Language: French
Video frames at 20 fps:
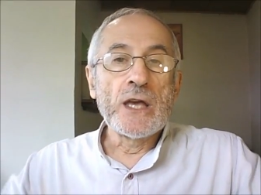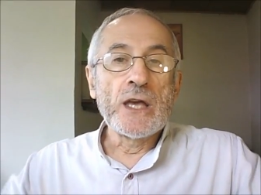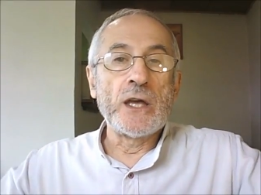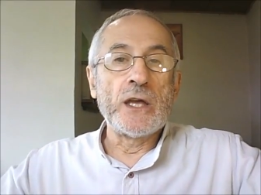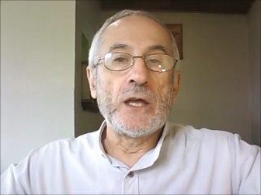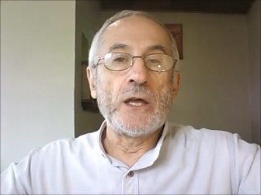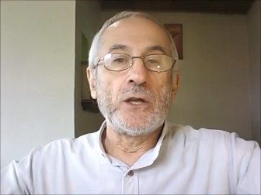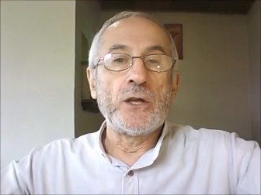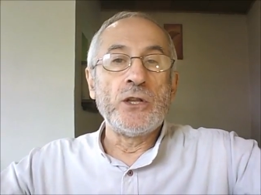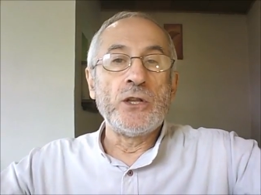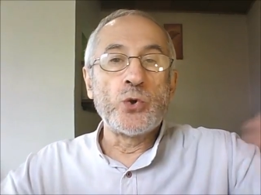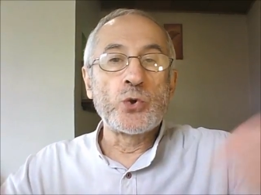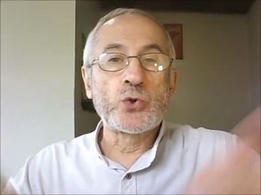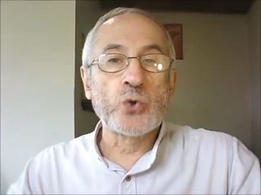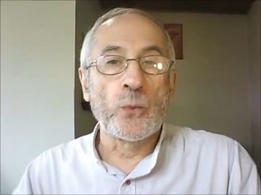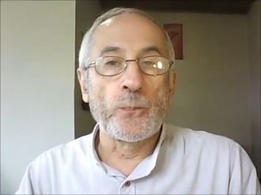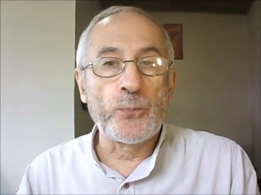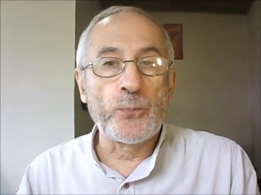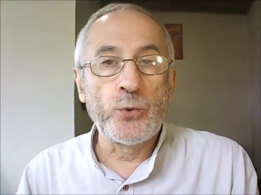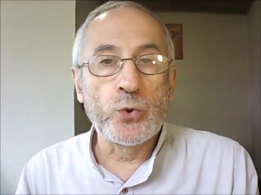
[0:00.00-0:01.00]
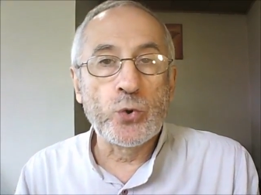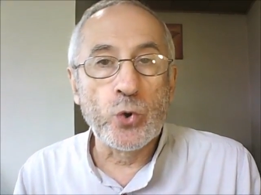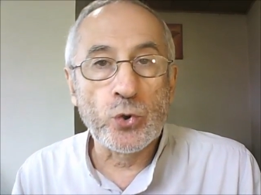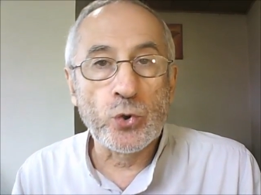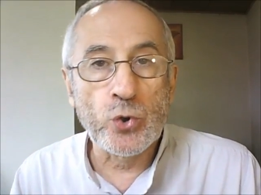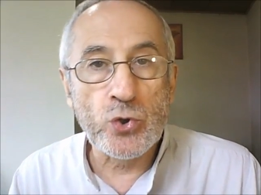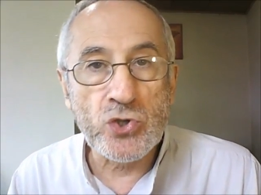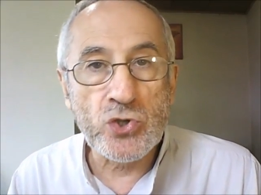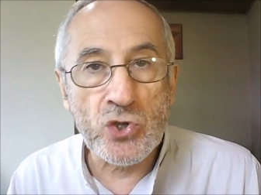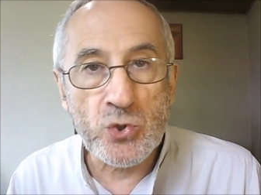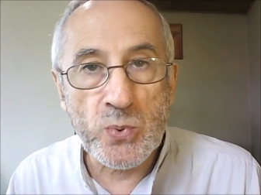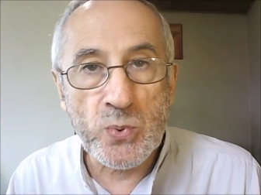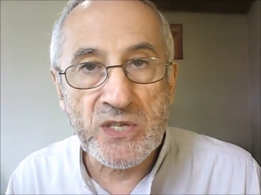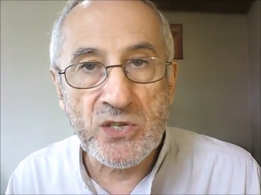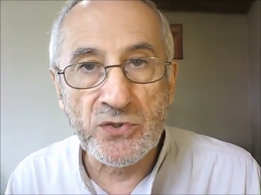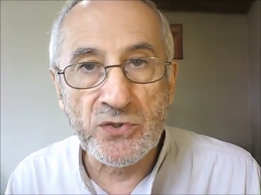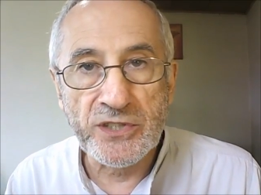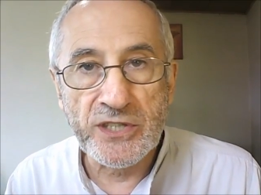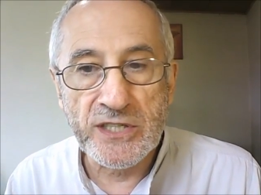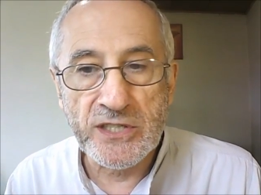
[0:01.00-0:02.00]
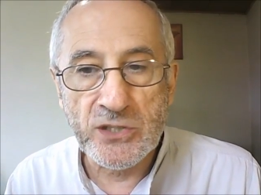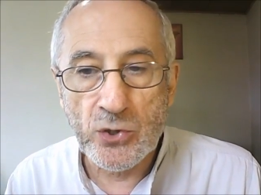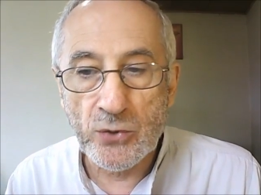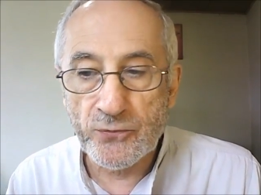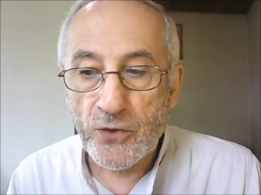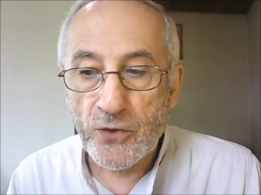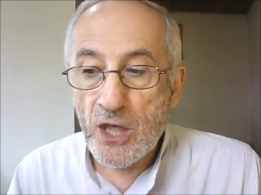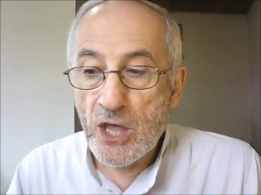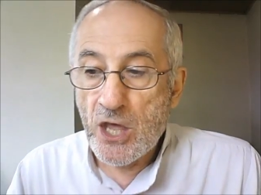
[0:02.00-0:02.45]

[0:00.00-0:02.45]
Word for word: Euh, ils ne sont plus que 279.